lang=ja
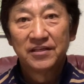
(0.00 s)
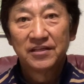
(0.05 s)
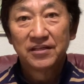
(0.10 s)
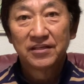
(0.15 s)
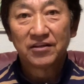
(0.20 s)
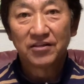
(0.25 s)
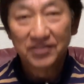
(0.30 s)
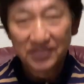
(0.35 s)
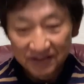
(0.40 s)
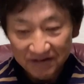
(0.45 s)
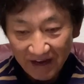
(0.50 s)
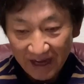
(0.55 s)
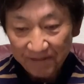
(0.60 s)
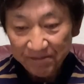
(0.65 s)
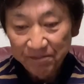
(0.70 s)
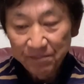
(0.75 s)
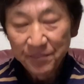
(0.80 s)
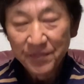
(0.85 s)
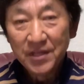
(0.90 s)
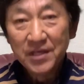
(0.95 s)
こんにちは、
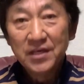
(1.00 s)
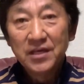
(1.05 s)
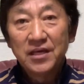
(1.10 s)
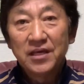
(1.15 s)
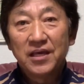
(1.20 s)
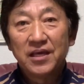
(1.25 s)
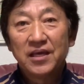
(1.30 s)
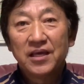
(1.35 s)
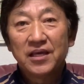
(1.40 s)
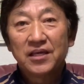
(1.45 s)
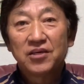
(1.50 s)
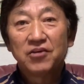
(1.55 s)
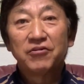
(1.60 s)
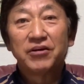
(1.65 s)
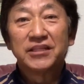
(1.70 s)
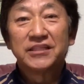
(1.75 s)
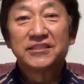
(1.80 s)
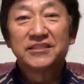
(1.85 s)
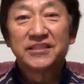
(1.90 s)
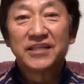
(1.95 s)
えー、今日は
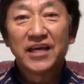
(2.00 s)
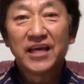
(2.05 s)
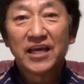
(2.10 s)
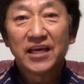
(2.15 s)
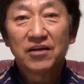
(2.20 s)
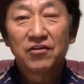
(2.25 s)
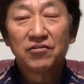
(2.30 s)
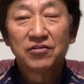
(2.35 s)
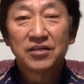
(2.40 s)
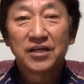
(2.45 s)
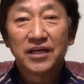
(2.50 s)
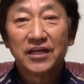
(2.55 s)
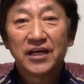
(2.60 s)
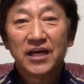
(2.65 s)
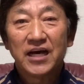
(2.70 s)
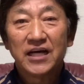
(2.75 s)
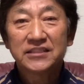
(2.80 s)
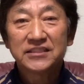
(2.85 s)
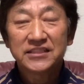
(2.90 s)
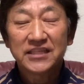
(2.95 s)
ですね今回
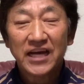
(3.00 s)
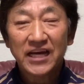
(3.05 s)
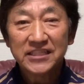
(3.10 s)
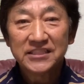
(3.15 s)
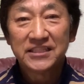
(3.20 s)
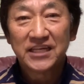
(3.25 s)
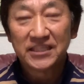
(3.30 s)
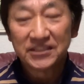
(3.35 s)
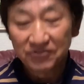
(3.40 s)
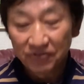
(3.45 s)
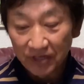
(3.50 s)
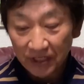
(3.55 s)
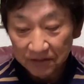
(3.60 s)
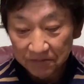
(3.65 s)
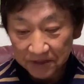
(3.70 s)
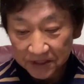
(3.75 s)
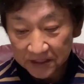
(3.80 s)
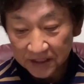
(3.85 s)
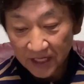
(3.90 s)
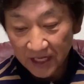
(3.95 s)
初開催となりま
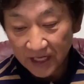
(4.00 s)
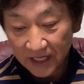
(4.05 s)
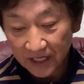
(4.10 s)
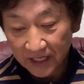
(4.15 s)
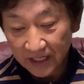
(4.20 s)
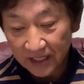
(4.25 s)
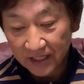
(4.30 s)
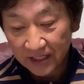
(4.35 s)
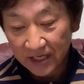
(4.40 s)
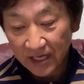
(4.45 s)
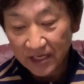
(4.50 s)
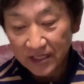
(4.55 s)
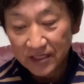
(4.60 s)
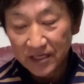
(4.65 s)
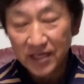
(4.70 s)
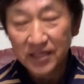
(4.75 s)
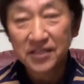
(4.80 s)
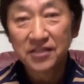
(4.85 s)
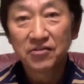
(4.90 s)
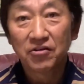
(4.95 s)
すね、えー、
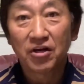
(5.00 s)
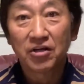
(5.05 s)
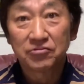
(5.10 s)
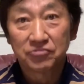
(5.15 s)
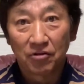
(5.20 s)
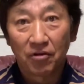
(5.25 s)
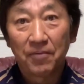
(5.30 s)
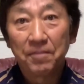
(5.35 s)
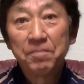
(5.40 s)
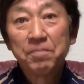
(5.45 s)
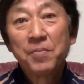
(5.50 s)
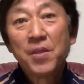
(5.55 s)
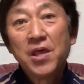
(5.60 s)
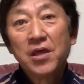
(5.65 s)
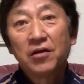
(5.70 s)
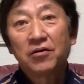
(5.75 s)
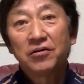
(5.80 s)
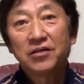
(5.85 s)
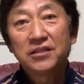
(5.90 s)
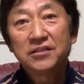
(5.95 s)
現役ドラフト
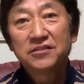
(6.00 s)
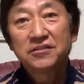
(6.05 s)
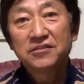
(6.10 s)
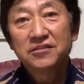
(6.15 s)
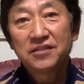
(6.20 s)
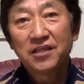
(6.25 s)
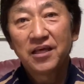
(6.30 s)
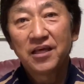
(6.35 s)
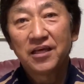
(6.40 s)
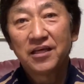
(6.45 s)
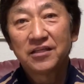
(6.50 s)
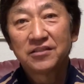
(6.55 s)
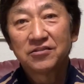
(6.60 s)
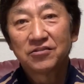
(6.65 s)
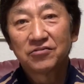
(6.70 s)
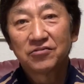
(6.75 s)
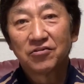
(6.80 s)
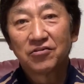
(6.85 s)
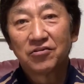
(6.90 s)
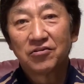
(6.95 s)
これについて、えー、ちょっ
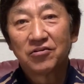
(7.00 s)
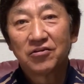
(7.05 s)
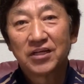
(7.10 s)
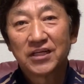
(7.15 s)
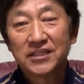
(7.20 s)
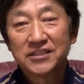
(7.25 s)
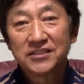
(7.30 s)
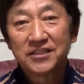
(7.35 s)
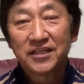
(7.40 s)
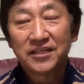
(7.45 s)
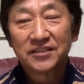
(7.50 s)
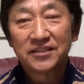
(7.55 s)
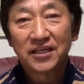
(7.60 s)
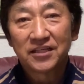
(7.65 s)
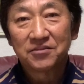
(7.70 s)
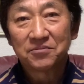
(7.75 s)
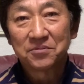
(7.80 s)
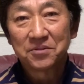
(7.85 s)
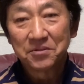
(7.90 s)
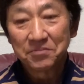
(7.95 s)
とお話していきたい
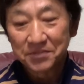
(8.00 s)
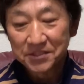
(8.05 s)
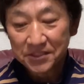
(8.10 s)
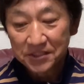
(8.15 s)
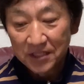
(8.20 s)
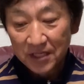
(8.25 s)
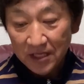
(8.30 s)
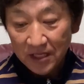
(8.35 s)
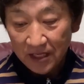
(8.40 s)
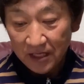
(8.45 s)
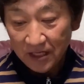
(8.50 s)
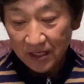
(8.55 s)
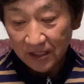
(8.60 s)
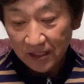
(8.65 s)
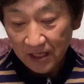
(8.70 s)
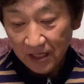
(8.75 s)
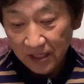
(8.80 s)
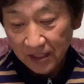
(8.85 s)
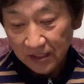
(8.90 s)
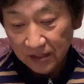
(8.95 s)
と思います、え現
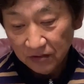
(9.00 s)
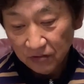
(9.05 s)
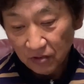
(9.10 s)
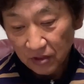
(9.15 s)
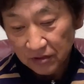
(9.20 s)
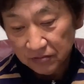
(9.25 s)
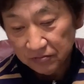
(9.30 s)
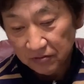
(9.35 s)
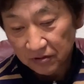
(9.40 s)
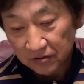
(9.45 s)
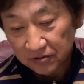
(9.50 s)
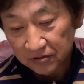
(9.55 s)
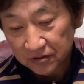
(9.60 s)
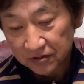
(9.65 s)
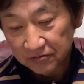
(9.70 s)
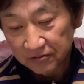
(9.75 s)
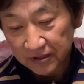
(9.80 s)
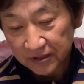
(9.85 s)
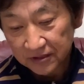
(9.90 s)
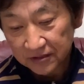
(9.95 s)
役ドラフトっていう
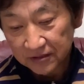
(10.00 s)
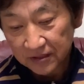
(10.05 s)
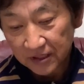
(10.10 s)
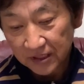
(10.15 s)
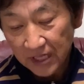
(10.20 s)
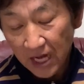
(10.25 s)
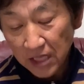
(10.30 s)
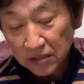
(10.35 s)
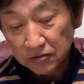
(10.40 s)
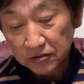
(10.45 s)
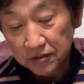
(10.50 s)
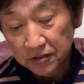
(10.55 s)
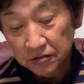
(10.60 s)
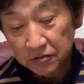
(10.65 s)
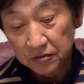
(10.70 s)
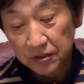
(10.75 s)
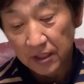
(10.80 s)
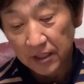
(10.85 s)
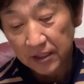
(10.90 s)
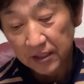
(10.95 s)
のはですね各
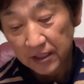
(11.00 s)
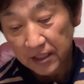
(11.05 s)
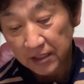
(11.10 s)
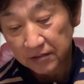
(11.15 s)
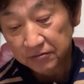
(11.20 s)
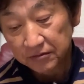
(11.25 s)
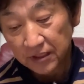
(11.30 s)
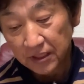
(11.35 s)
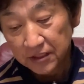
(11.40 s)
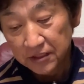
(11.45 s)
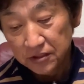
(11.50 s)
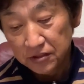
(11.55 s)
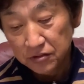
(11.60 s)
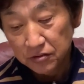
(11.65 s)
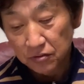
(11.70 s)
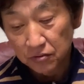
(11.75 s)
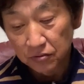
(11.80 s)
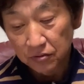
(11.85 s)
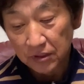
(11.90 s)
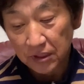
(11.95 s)
球団が2人以
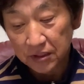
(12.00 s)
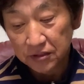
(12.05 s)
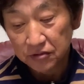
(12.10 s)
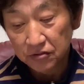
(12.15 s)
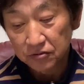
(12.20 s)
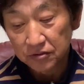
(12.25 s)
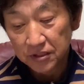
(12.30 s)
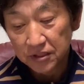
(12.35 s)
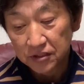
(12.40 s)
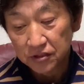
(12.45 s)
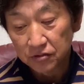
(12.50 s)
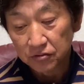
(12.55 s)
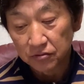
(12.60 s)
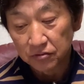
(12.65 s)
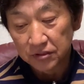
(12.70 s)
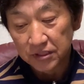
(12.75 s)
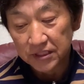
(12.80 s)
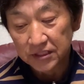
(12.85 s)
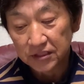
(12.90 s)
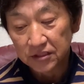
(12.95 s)
上の対象選手を
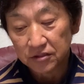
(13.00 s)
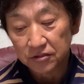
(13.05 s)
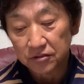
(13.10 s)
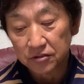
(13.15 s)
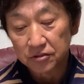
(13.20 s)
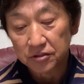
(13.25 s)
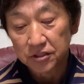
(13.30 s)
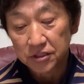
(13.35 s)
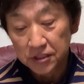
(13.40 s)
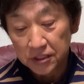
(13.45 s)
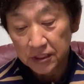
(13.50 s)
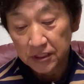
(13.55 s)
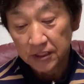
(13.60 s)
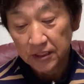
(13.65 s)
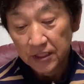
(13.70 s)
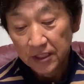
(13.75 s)
選出し